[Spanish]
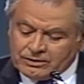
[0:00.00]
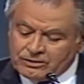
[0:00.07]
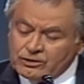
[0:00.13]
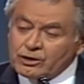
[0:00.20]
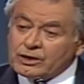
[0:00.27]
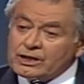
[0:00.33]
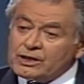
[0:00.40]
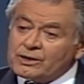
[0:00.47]

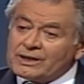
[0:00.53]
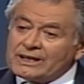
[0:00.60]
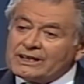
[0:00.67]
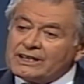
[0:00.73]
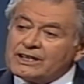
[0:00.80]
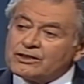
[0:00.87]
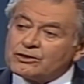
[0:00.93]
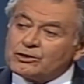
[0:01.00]
Yo creo que
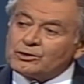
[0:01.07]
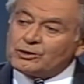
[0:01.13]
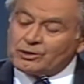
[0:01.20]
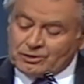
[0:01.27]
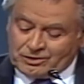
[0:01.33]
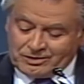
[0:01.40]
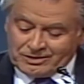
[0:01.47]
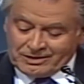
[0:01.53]
en esto
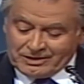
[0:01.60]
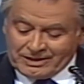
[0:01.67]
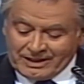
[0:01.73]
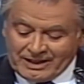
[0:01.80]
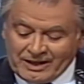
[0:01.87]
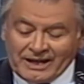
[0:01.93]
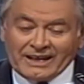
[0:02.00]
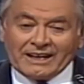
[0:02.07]

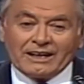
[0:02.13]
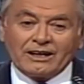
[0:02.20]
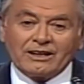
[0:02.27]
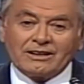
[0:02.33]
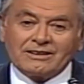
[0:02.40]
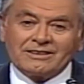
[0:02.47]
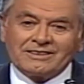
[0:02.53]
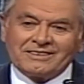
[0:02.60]
de
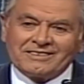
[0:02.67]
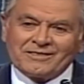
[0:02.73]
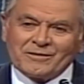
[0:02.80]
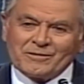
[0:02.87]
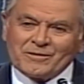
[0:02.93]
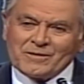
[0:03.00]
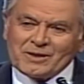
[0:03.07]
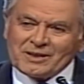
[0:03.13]

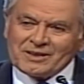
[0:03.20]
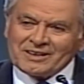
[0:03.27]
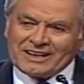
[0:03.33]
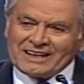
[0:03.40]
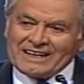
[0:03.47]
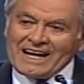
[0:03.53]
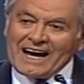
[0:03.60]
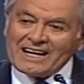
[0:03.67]

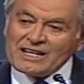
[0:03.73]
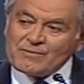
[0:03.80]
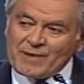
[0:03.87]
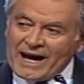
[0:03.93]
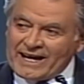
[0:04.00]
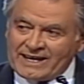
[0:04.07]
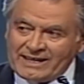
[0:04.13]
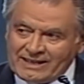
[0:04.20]
crear
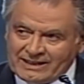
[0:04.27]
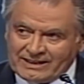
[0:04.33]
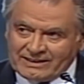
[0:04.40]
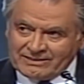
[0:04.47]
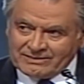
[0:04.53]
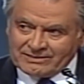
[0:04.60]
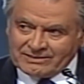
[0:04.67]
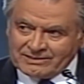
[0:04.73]

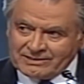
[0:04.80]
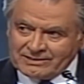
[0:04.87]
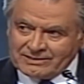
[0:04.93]
imágenes,